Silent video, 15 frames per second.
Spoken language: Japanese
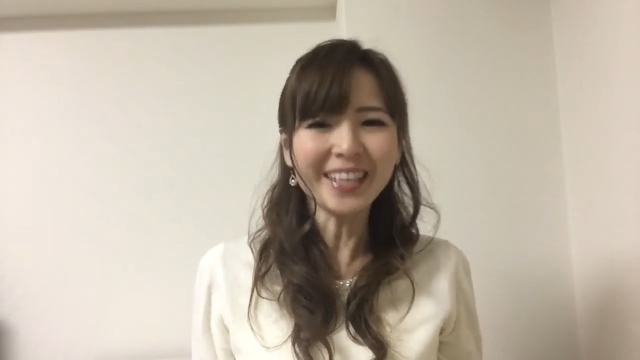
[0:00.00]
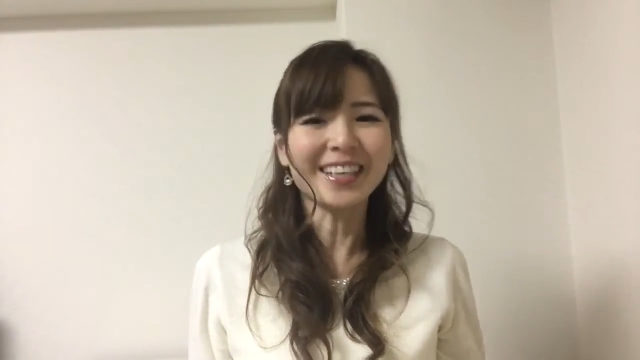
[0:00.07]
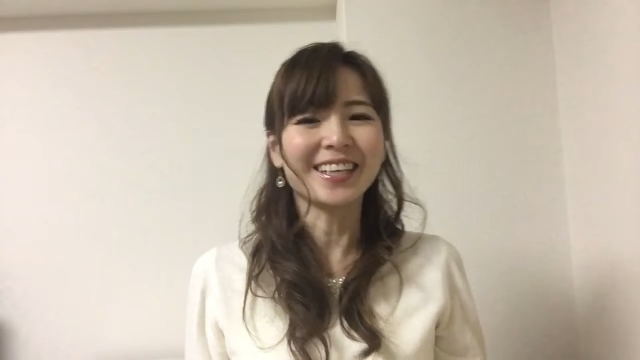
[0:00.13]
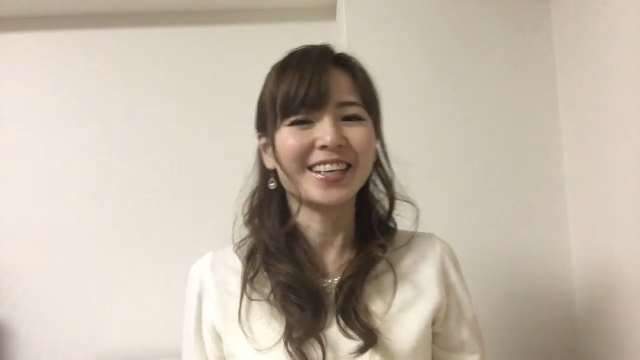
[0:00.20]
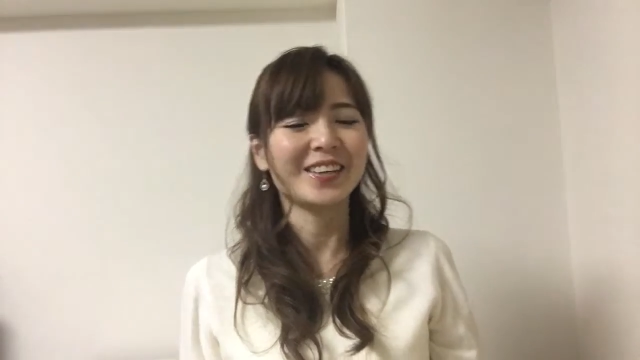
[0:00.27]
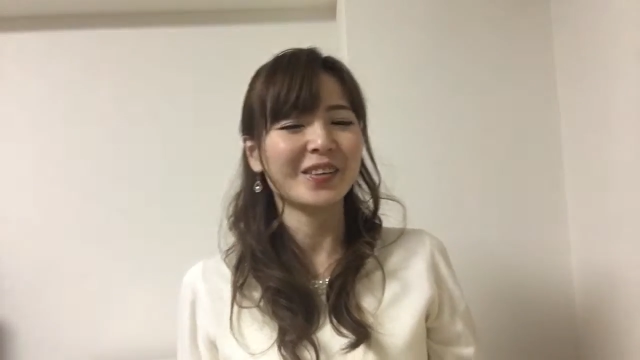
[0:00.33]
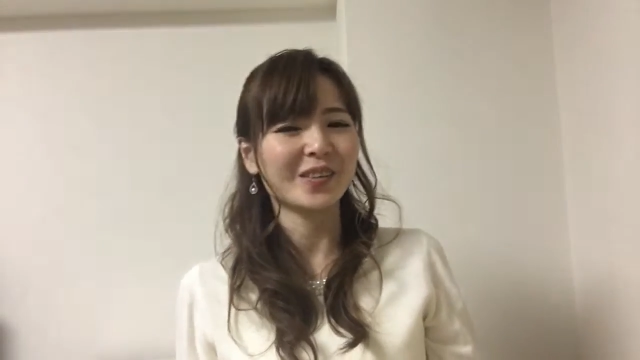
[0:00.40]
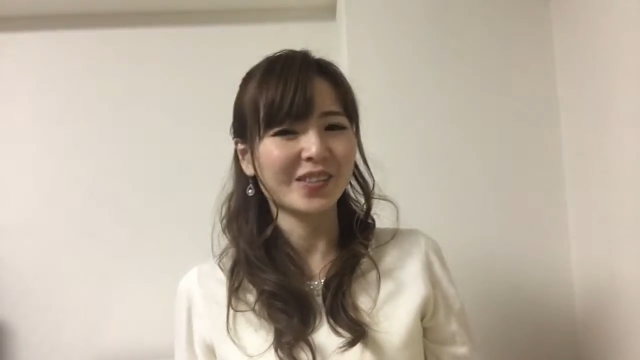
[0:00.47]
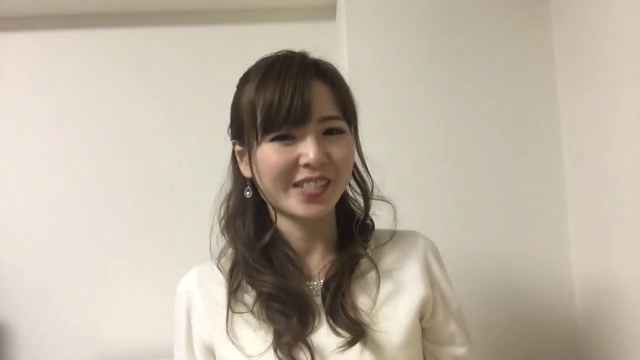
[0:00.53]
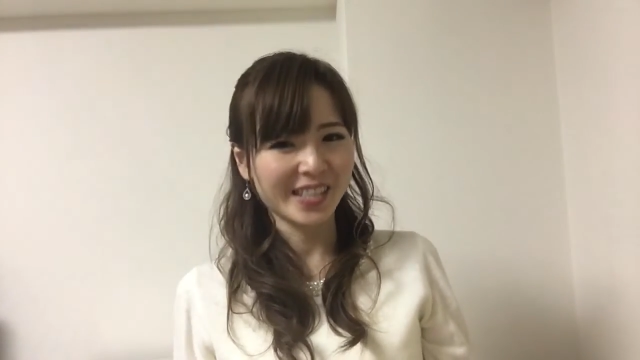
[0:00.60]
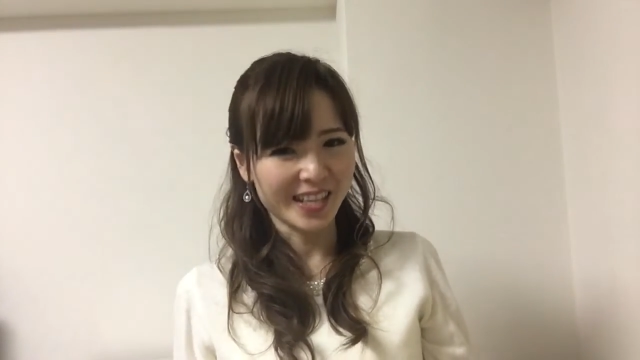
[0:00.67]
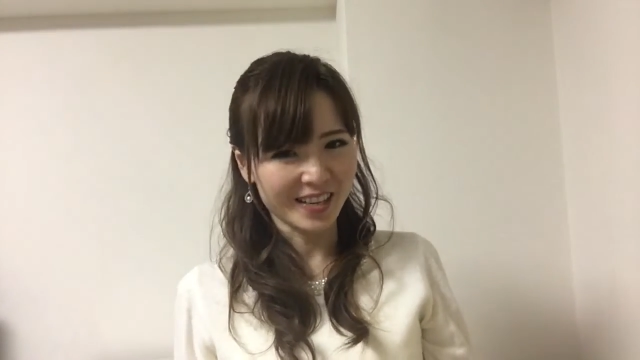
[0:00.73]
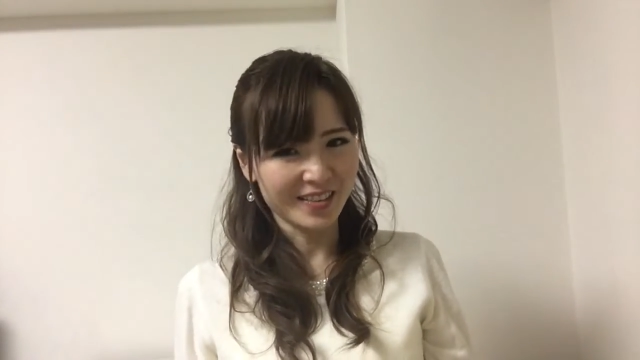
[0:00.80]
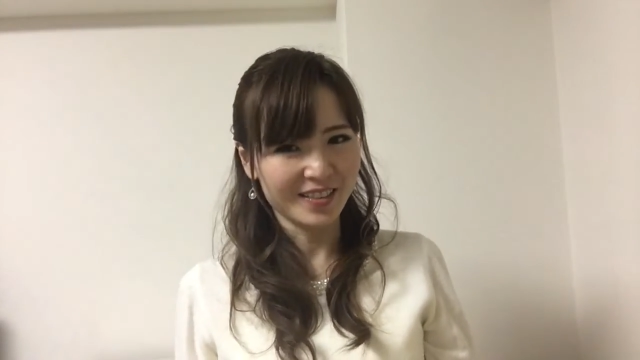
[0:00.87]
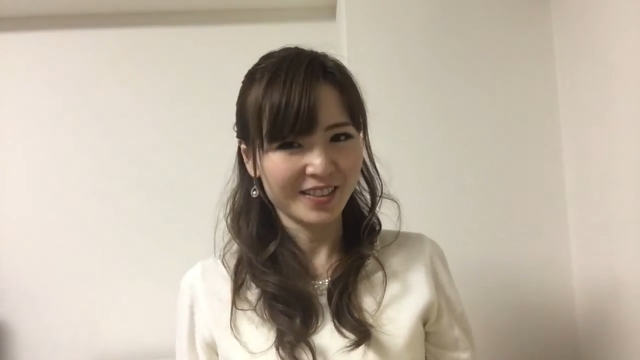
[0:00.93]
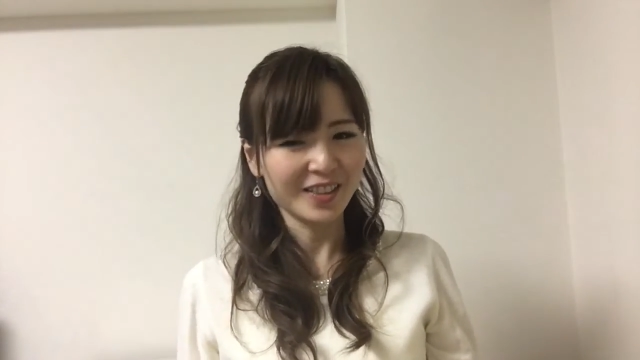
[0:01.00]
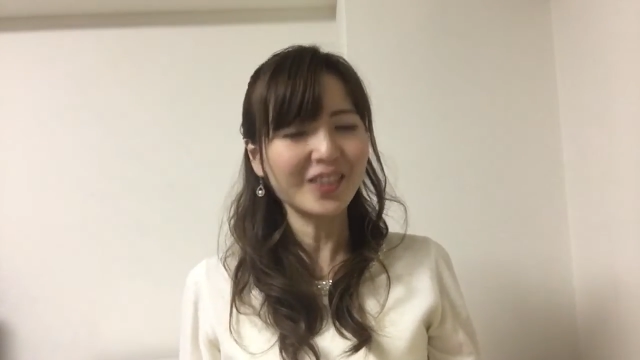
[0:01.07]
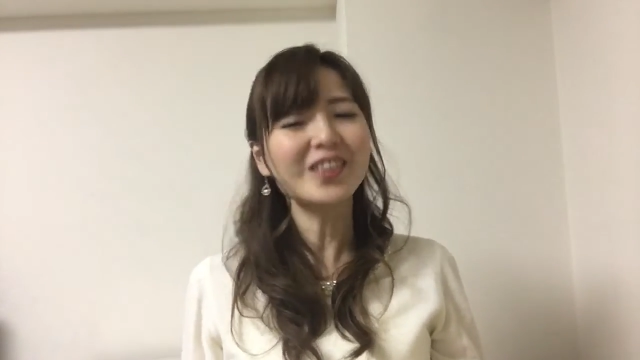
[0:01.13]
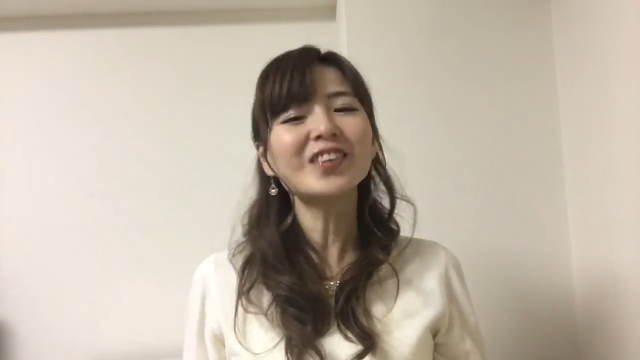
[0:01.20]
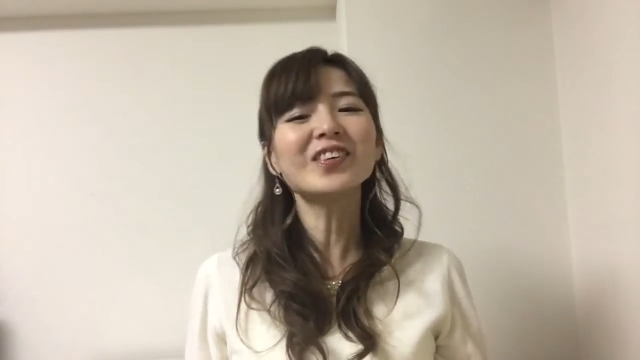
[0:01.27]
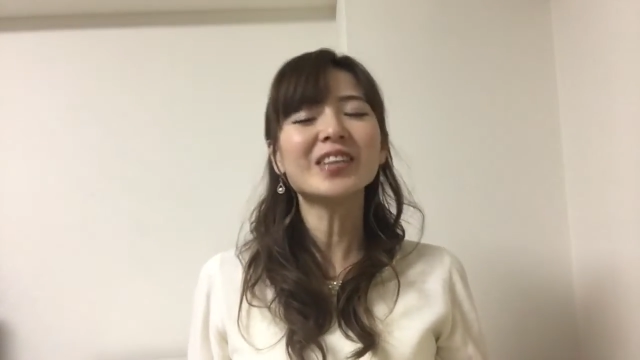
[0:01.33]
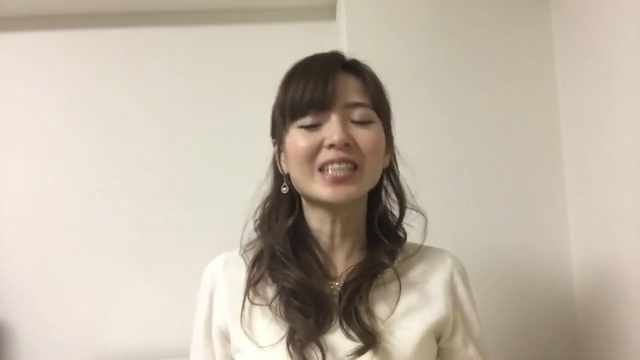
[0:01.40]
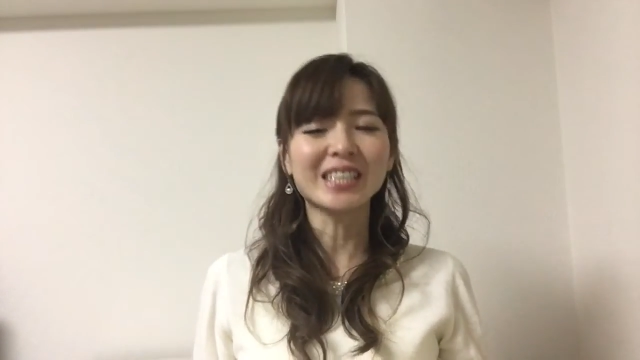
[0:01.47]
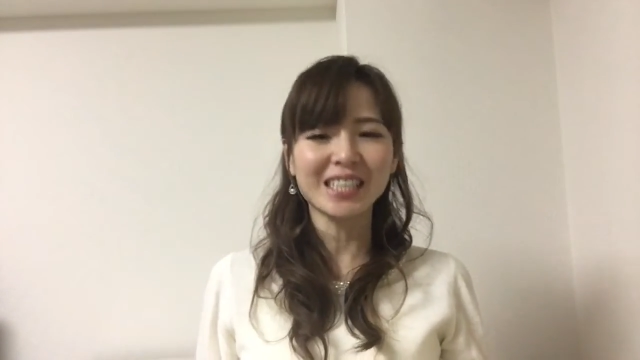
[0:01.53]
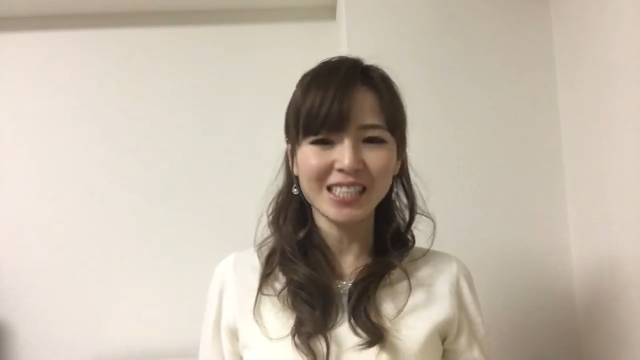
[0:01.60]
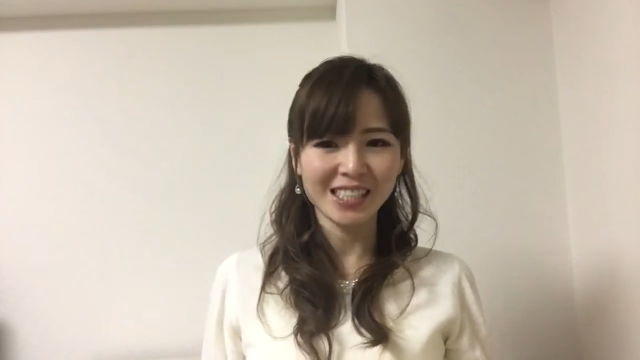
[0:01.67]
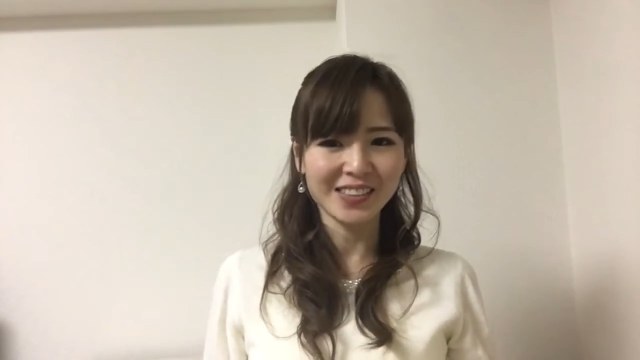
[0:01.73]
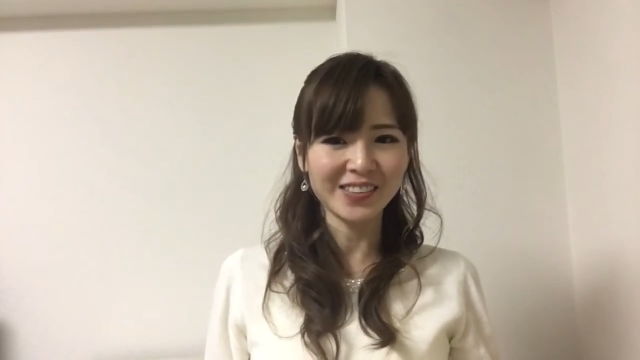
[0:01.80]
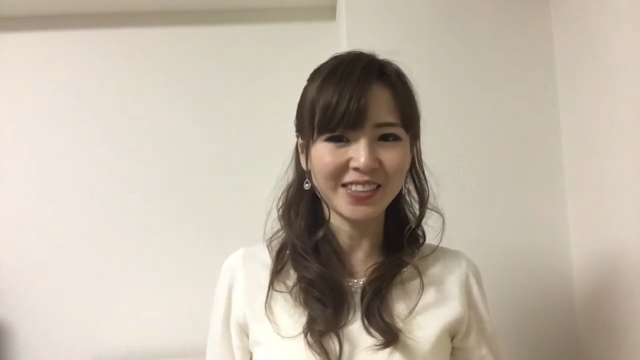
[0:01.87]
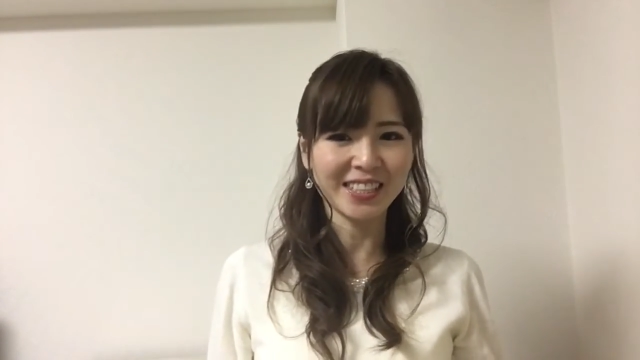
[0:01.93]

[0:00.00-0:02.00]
に気を使うというお話